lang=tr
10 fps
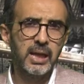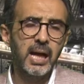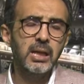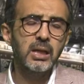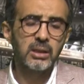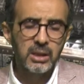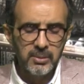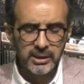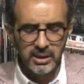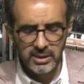Yani
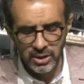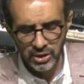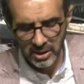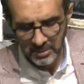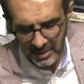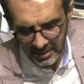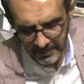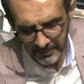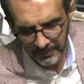kıymetli izleyicilerimiz